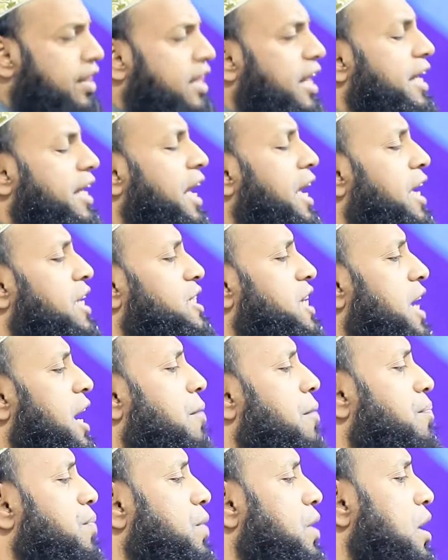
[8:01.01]
থেকে এসে
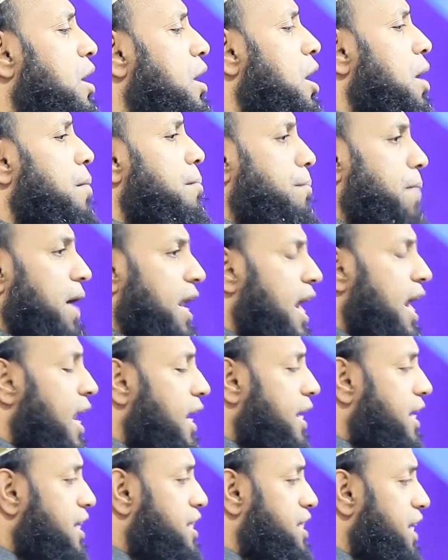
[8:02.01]

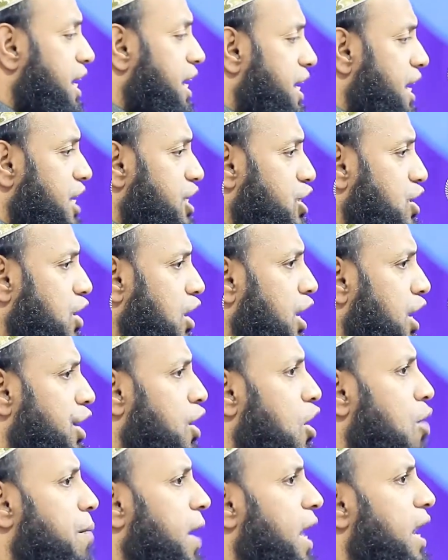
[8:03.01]
বেলালকে জিজ্ঞেস করলেন
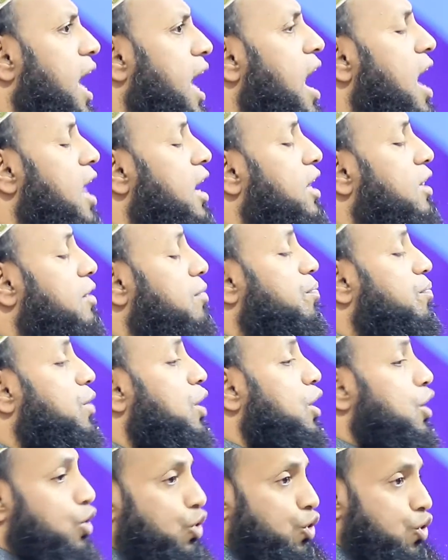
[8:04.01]
ও বেলাল
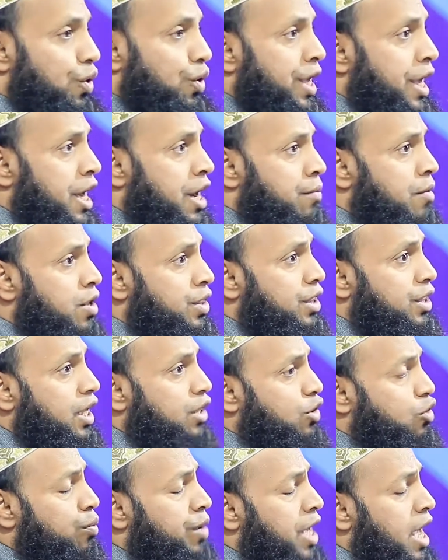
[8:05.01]
দুনিয়ার মধ্যে
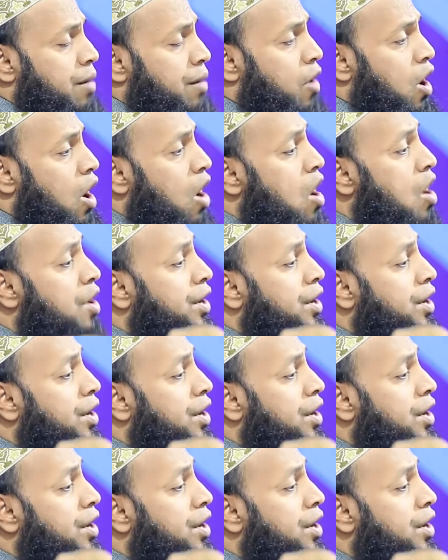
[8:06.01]
তুমি এমন